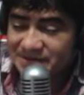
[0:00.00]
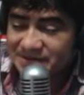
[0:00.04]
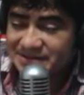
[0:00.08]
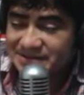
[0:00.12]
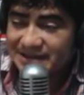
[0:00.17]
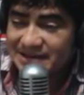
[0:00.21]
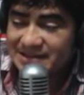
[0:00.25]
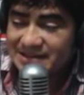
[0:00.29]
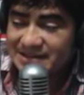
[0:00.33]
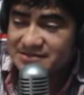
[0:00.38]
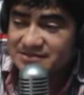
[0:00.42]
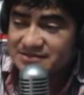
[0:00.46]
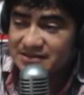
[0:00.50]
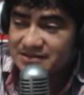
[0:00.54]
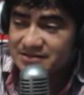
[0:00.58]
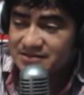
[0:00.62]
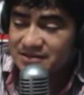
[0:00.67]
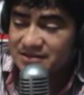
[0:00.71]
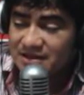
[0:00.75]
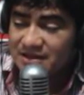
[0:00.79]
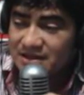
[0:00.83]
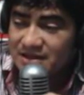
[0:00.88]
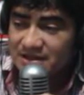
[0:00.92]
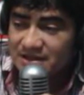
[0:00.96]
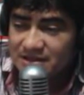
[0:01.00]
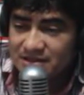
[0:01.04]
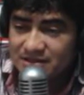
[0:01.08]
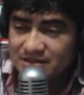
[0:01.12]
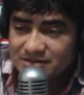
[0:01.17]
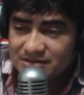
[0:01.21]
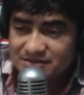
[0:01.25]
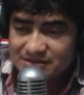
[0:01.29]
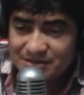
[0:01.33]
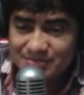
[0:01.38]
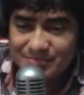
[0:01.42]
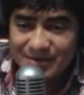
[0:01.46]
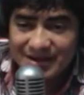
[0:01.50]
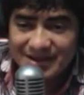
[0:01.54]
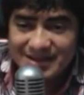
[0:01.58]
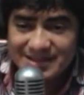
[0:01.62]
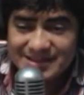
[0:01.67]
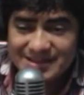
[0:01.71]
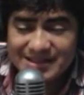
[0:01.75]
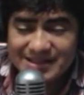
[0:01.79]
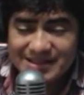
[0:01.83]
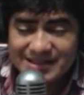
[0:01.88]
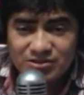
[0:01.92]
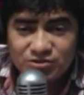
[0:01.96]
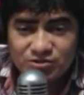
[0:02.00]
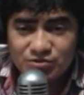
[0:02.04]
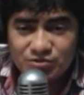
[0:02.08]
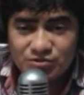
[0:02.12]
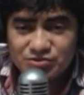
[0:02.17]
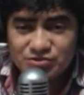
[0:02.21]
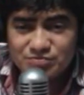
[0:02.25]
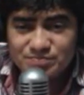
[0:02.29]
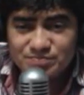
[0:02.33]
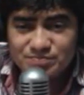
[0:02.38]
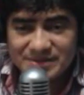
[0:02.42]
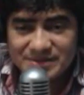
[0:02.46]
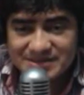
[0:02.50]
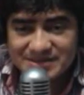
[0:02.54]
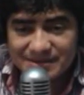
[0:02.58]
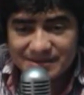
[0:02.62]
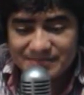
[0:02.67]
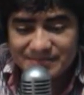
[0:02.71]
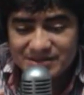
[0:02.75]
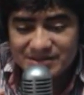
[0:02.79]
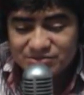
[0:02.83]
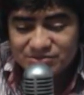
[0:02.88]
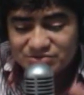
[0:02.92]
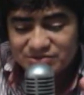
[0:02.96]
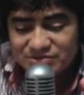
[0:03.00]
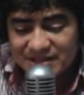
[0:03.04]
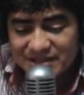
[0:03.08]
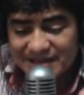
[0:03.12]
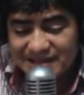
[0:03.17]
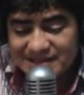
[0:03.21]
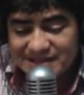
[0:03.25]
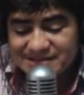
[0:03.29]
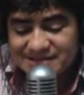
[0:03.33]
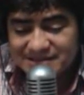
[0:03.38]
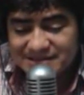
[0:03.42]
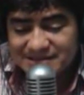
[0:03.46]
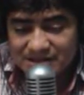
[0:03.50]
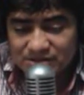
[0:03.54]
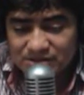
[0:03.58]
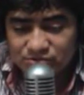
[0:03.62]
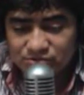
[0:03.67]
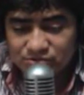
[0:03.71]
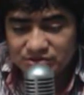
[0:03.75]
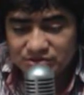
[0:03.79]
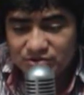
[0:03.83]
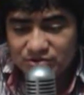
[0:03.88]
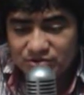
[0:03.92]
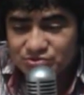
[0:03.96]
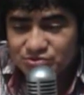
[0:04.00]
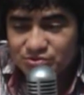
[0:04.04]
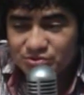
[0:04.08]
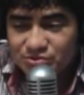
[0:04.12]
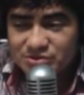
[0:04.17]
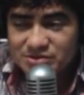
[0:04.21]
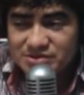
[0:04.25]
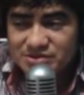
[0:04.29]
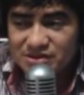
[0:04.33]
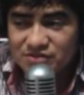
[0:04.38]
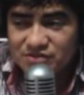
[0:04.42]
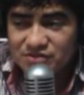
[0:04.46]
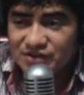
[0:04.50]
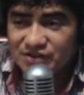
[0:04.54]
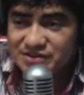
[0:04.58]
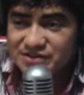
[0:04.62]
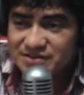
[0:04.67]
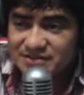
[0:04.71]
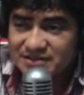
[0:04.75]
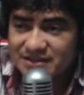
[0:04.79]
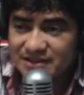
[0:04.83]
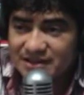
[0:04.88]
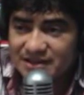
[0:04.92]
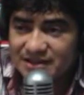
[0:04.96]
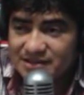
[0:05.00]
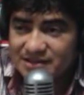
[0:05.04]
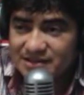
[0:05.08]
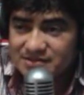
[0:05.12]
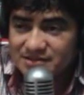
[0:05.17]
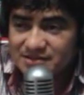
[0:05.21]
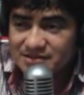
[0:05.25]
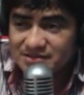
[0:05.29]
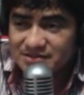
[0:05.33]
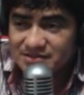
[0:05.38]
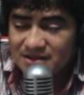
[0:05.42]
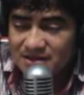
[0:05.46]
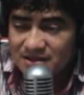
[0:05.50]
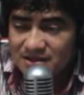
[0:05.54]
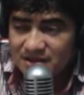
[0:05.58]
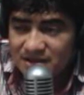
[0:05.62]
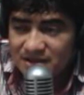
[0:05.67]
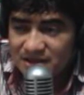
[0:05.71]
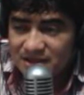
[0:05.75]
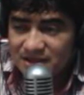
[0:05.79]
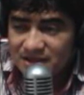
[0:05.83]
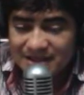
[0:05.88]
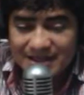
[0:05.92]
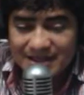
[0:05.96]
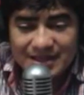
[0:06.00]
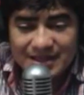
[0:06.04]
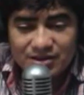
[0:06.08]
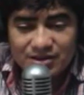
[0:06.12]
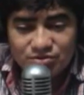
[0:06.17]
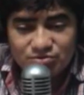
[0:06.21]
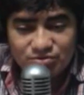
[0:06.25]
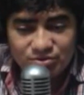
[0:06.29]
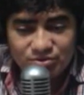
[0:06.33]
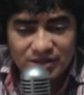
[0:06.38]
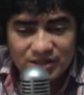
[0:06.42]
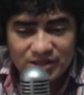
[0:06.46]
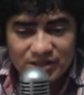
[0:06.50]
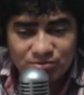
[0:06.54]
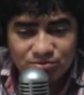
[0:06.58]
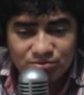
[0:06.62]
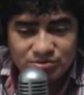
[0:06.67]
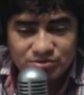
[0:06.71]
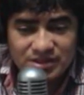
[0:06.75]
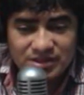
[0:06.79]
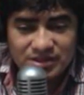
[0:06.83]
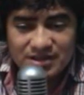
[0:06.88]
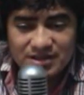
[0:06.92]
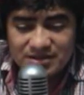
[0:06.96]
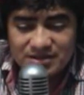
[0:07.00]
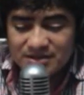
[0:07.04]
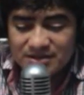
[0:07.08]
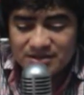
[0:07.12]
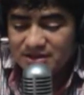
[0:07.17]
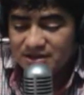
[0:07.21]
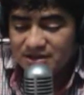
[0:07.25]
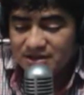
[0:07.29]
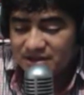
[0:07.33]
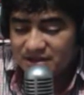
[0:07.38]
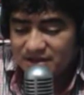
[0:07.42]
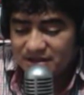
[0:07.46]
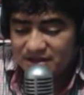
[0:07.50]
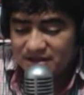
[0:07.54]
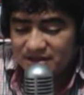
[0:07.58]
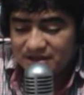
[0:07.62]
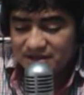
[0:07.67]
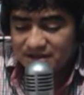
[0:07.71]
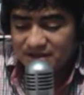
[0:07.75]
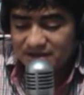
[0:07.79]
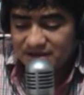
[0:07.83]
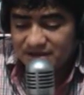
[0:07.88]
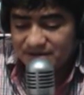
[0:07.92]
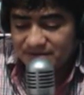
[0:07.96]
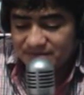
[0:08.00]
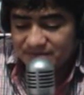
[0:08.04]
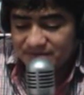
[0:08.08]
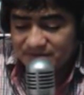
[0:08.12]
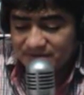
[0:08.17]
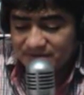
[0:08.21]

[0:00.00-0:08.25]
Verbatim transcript: saliste, ¿Se imaginan todos esos pensamientos que le dices a tus hijos? Todas esas frases que le dices, eres un inútil, eh,